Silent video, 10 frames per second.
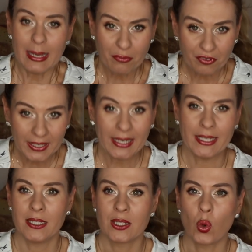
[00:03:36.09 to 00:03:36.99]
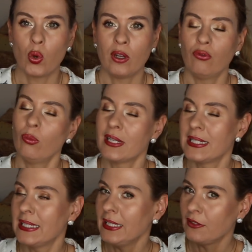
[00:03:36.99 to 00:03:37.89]
empfindlichen Zonen, wo man
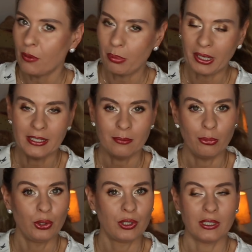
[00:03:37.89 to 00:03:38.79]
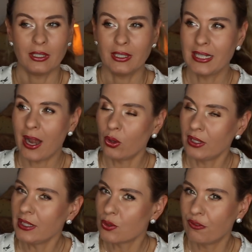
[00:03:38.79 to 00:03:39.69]
sich nicht verbrennen möchte, die
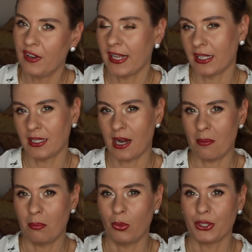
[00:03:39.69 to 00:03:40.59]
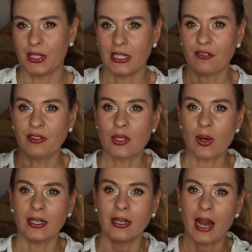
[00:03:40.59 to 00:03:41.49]
Haut nicht so fleckig haben möchte. Ich finde so
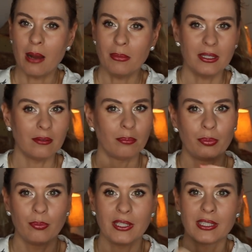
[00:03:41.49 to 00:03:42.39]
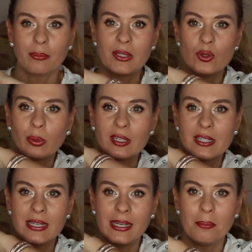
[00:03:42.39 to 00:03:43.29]
an den Armen, ich habe jetzt
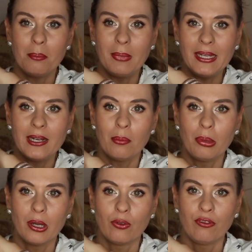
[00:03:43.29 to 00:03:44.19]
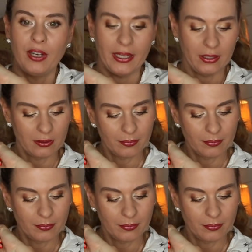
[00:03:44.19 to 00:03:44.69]
übrigens hier einen mega blauen Fleck.